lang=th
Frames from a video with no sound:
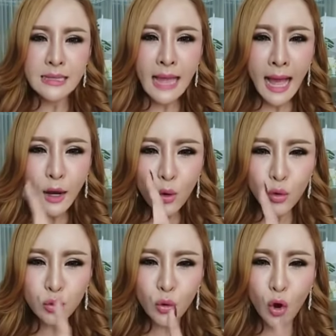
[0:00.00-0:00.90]
ถ้าลูก
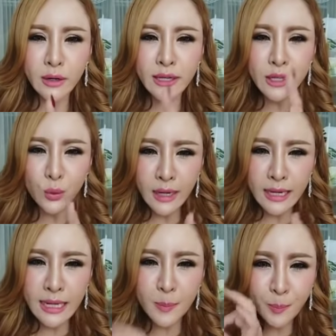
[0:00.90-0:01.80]
ทุกคนที่อยู่ใน
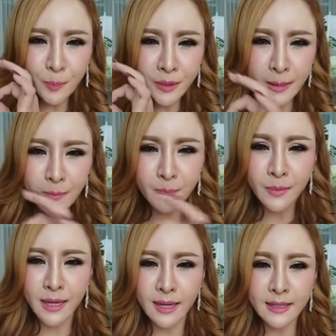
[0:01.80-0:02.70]
นี้พิมพ์
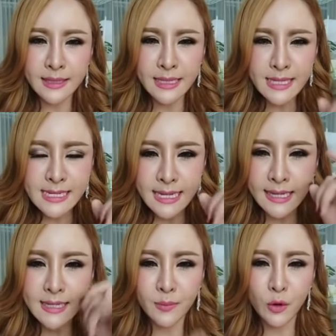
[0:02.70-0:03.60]
ค่ะยื่นเจต
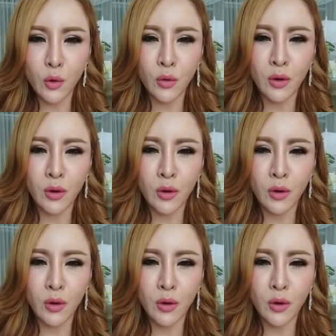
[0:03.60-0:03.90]
จำนง